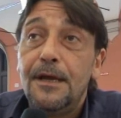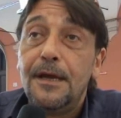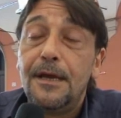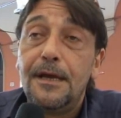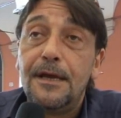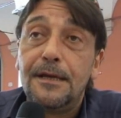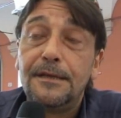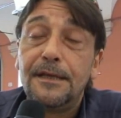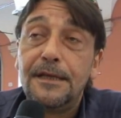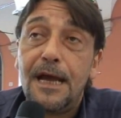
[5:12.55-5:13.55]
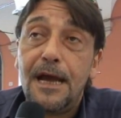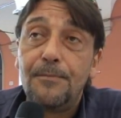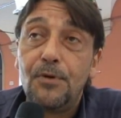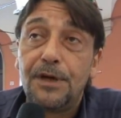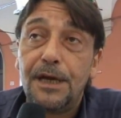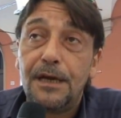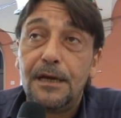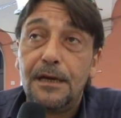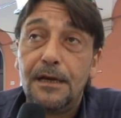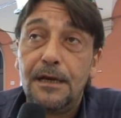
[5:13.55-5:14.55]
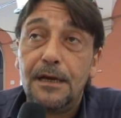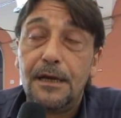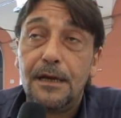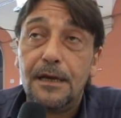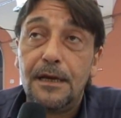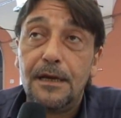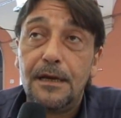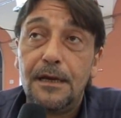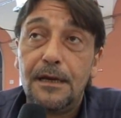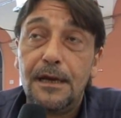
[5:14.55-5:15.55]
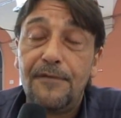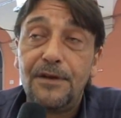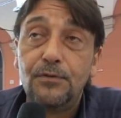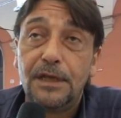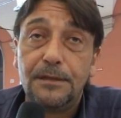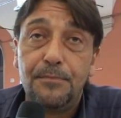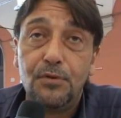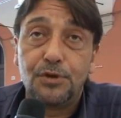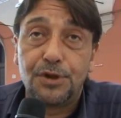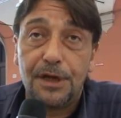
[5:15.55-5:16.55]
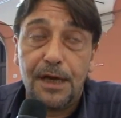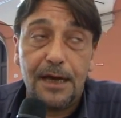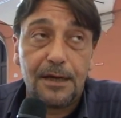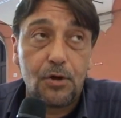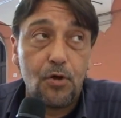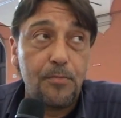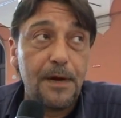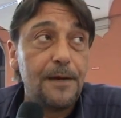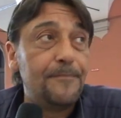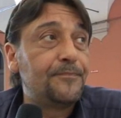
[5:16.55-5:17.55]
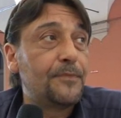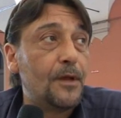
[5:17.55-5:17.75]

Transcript: eh, riteniamo che il, eh, la venuta di Bush a Roma,